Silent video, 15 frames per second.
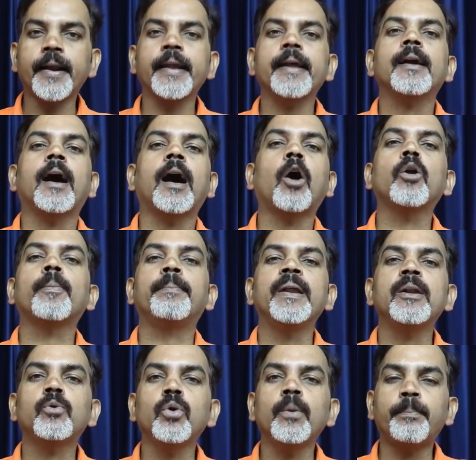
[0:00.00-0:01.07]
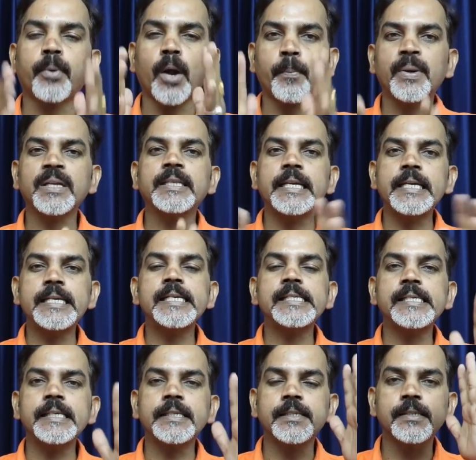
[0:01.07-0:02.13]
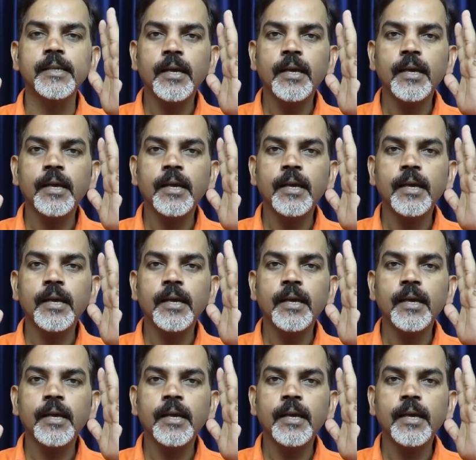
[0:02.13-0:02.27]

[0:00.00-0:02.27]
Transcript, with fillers: आने का और बिल्कुल प्रॉपर तरीके से